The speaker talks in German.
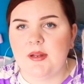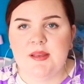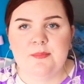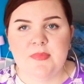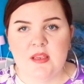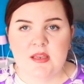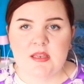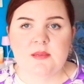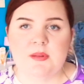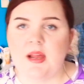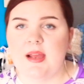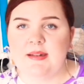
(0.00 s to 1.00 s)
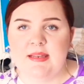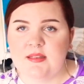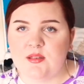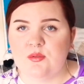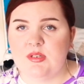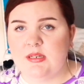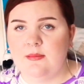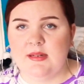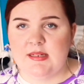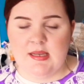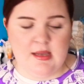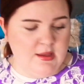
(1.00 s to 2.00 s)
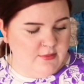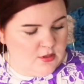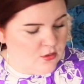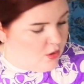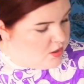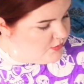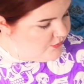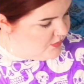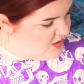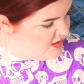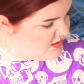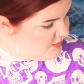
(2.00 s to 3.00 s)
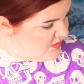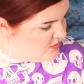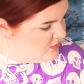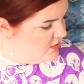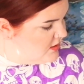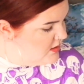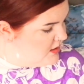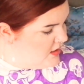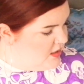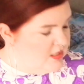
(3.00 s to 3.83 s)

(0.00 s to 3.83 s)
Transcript: Ne? Ich bin halt echt so ein Silberträger, aber Gold finde ich persönlich